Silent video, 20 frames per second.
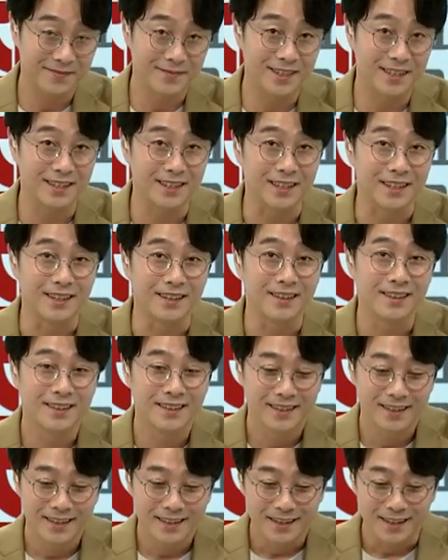그러니까요.
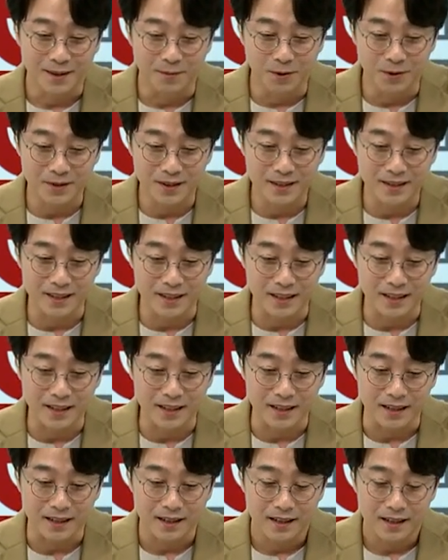그러니까 뭐든지 에이. 아,
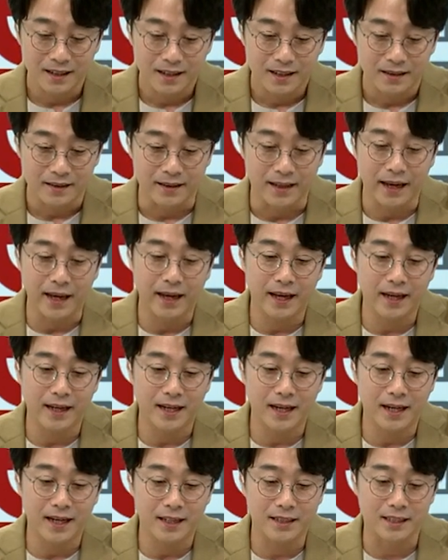예.
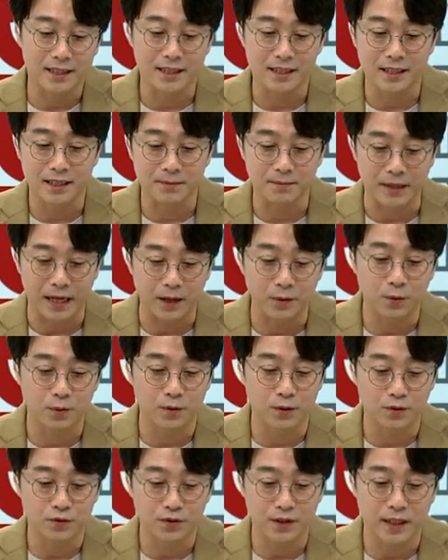내가 에이. 예. 지금 내
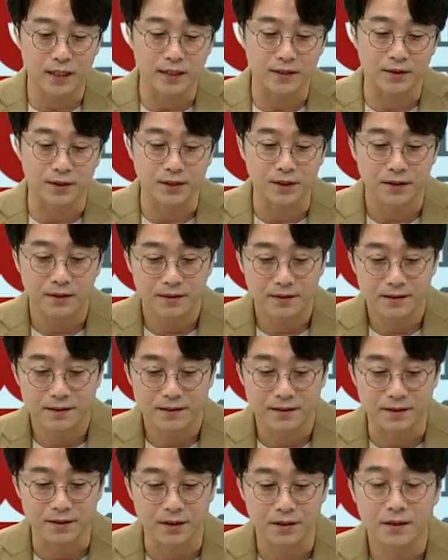돈으로 투자하는 거죠.
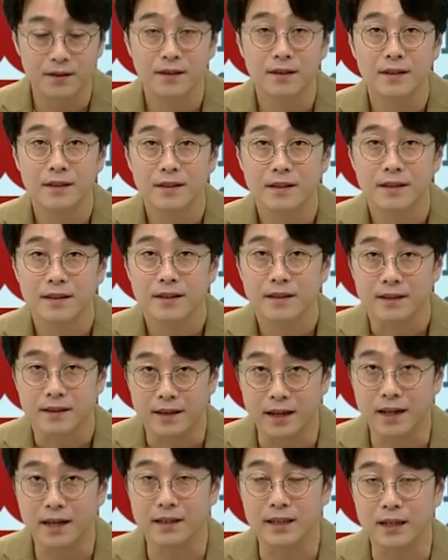그죠?
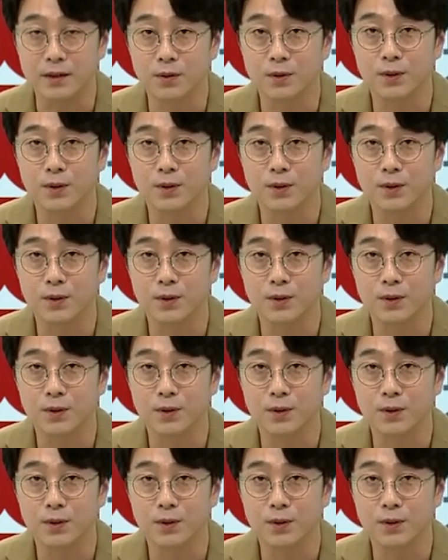내가 네네. 내 네, 네.